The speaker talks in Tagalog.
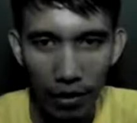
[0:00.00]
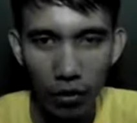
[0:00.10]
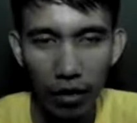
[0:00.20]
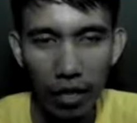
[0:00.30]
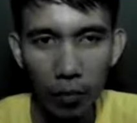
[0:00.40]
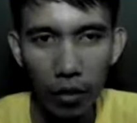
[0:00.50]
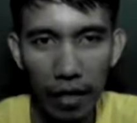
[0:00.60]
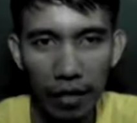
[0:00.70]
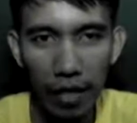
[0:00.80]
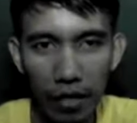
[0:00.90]
so, ang text po
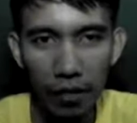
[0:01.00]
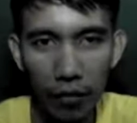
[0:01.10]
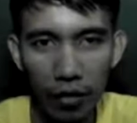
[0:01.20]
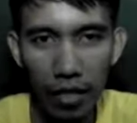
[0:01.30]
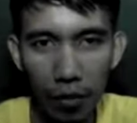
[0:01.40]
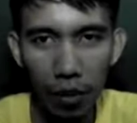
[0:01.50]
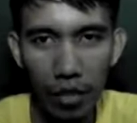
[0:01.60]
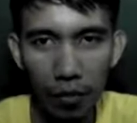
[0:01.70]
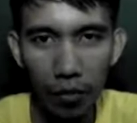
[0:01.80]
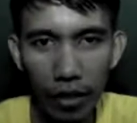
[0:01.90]
natin ay sa 1 Samuel
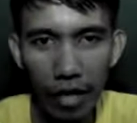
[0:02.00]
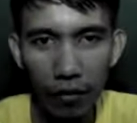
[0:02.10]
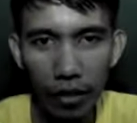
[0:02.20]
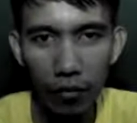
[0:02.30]
chapter 11,